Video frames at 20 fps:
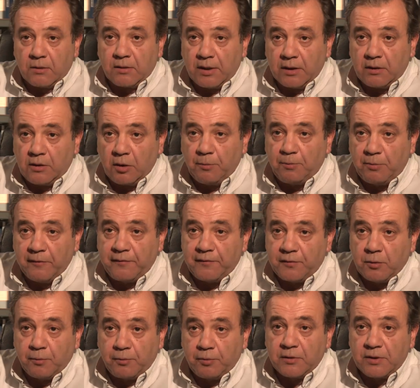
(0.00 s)
enquêteurs peuvent
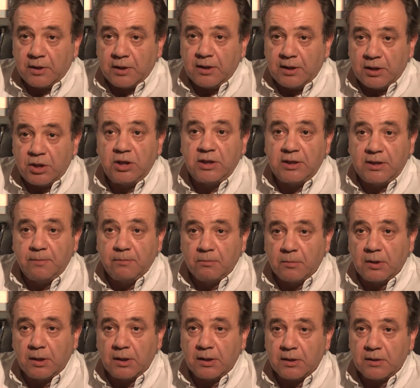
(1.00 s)
se poser
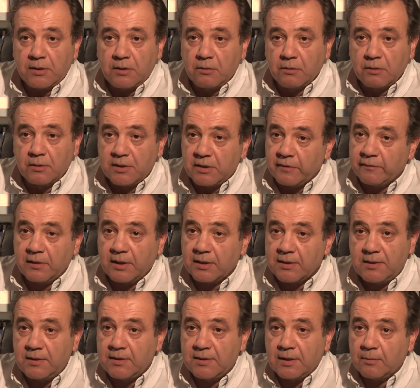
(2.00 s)
légitimement la question de savoir
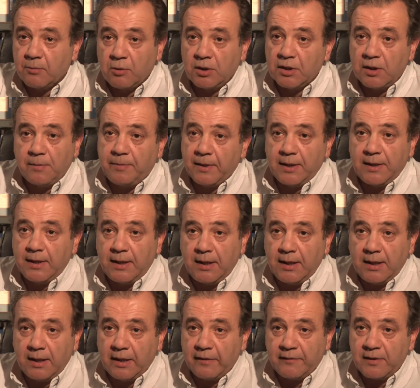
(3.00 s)
si sa mort n'est pas
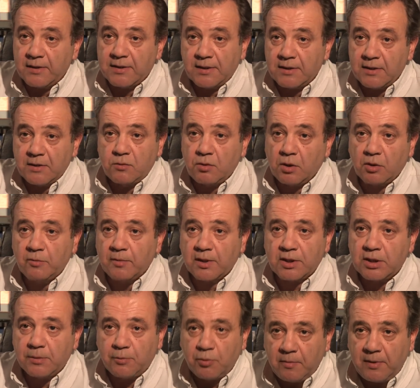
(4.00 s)
liée avec cette histoire de
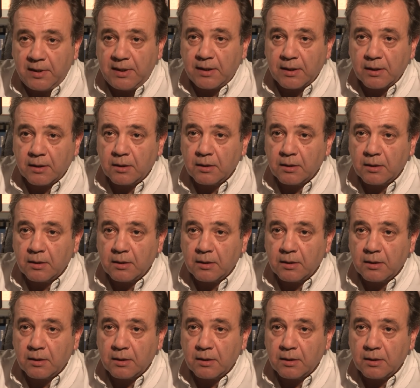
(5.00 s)
marché public.